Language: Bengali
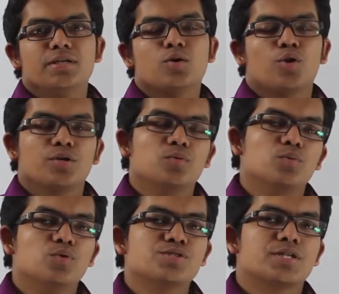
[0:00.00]
নিয়ে কথা
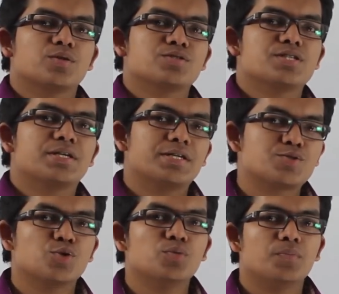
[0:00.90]
বলবো সেটা হচ্ছে
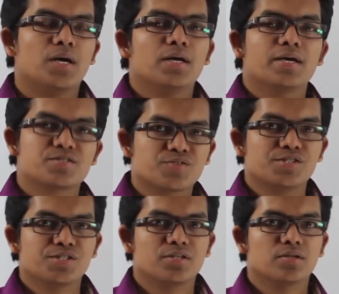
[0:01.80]
রেচন বা
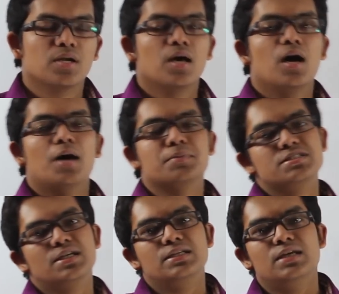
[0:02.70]
এক্সক্রিশন আমরা
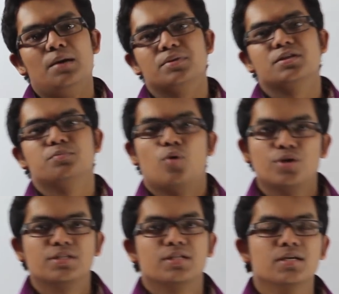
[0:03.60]
জানি আমাদের
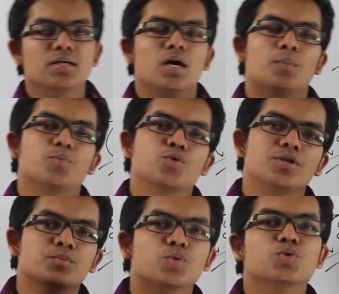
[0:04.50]
বডিতে
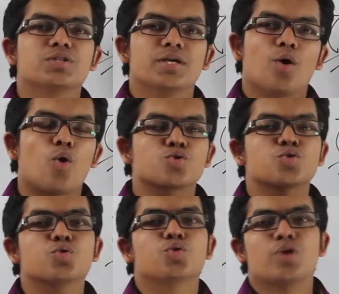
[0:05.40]
প্রতি মুহূর্তে
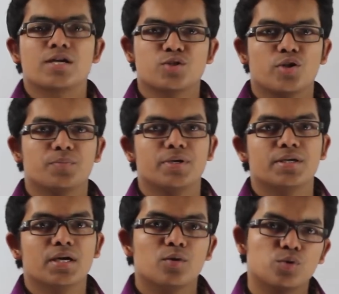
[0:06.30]
অসংখ্য রাসায়নিক
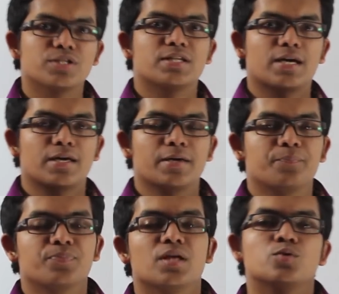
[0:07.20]
বিক্রিয়া ঘটতে থাকে
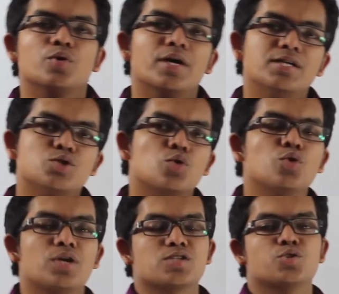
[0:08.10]
তো এই
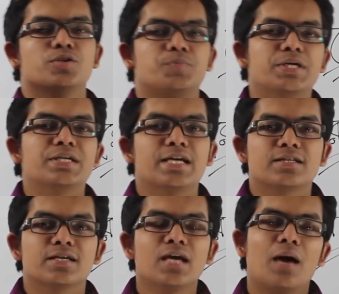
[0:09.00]
সকল রাসায়নিক
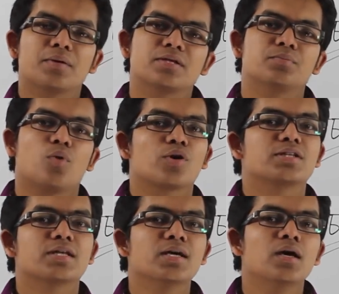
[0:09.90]
বিক্রিয়াতে আমাদের
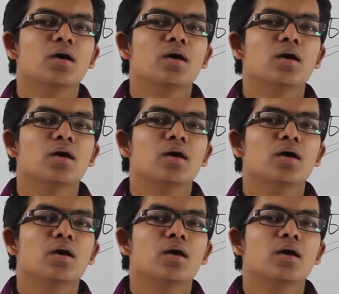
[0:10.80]
বডিতে